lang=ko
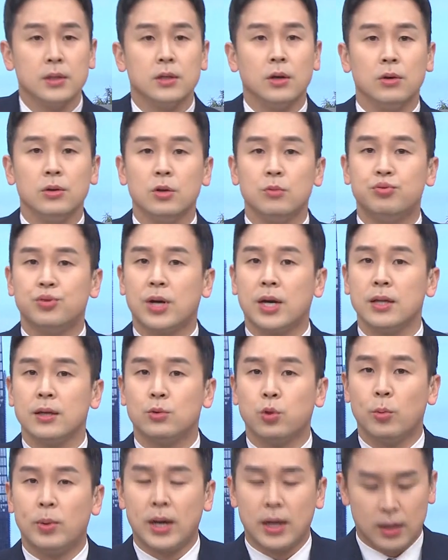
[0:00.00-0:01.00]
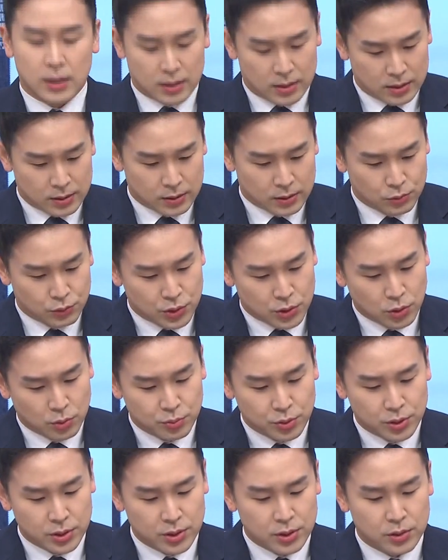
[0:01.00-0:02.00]
연이은 북한의 도발, 우리
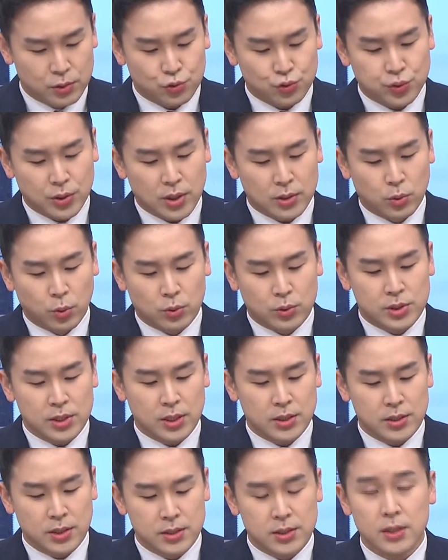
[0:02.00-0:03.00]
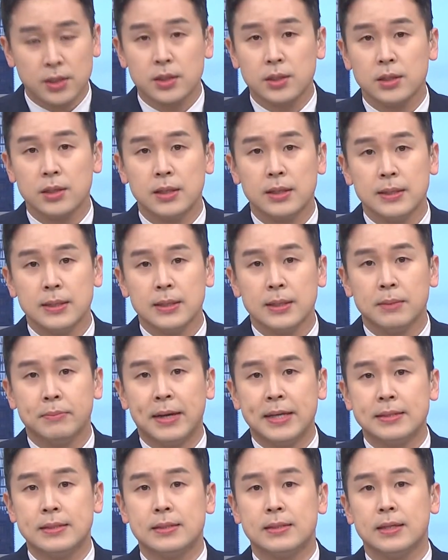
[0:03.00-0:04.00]
정부는 추가 독자 제재를
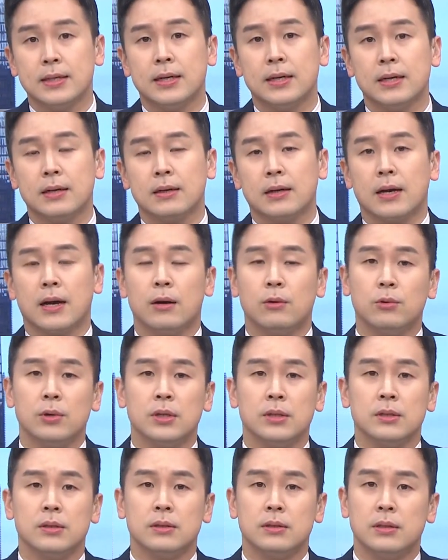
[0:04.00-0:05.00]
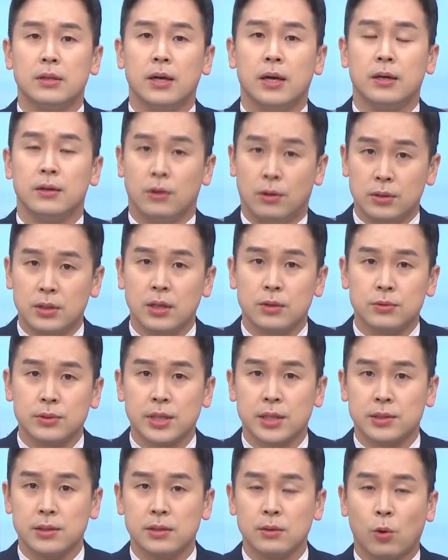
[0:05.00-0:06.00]
만지작하고 있는데 여기에도
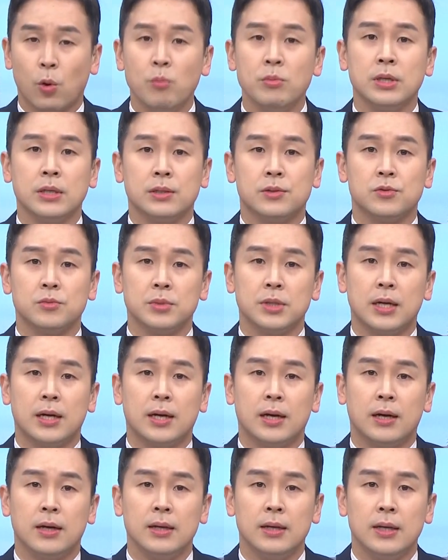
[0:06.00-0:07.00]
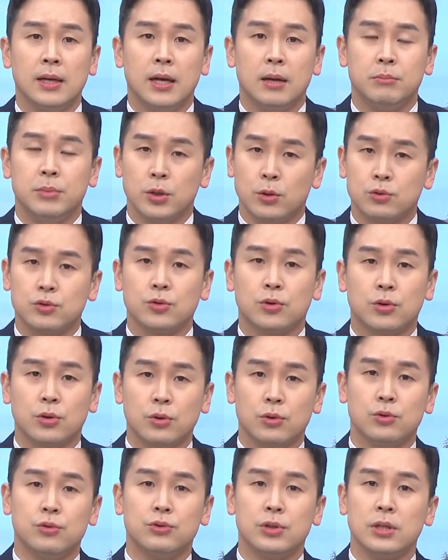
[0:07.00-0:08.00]
사실은 고민이 있습니다. 미국도
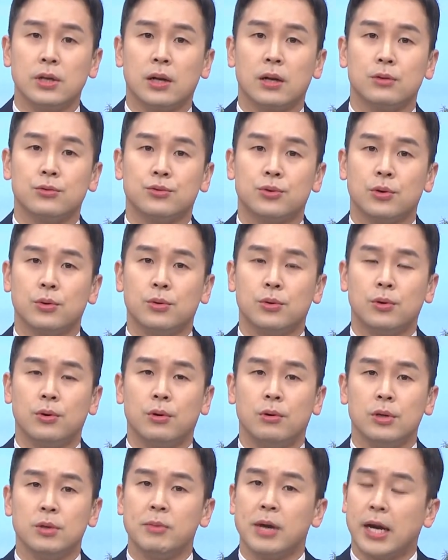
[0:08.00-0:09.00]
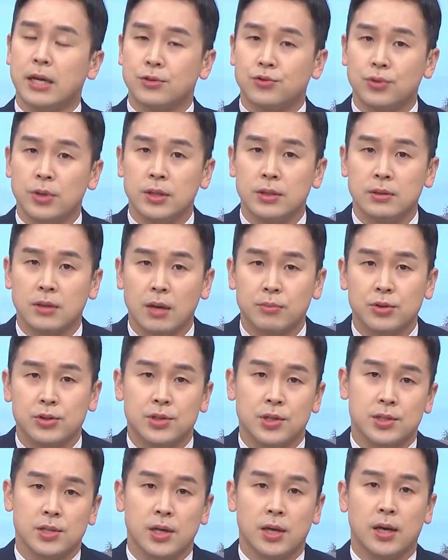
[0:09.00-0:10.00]
그러고 우리나라도 그러고 이미 할 수 있는 대북
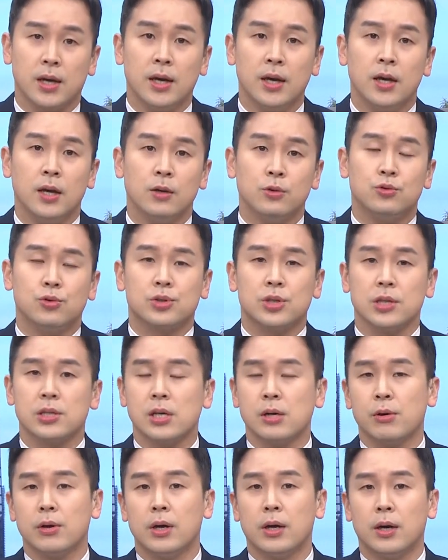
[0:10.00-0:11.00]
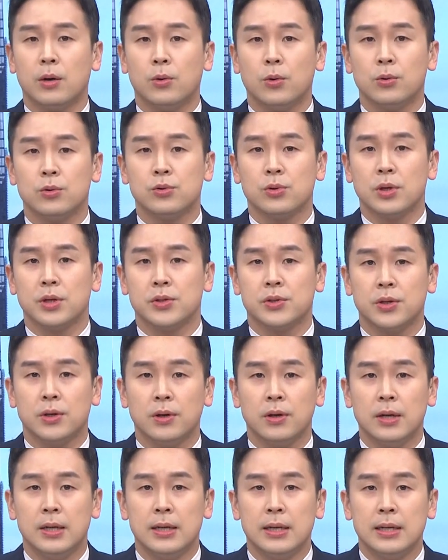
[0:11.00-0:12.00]
제재 국제사회와
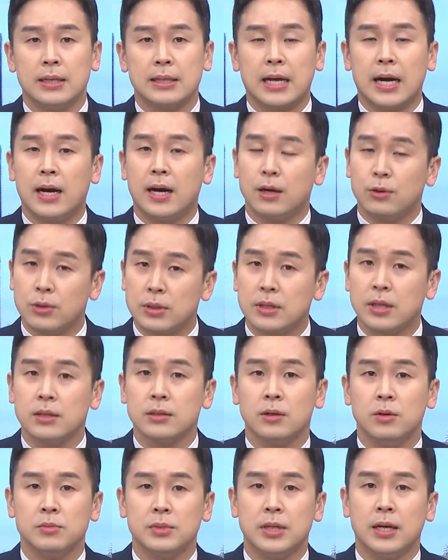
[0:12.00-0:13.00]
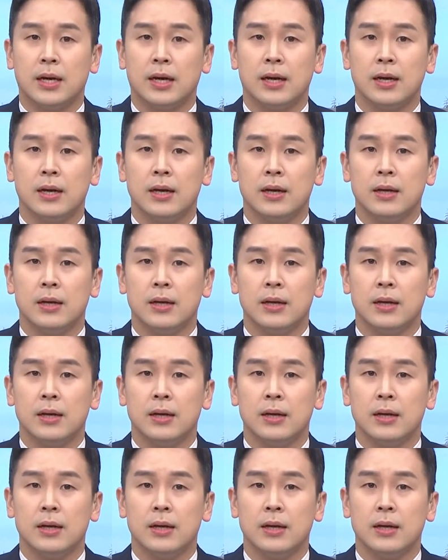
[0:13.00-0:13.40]
공조해서 다 하고 있다는 겁니다.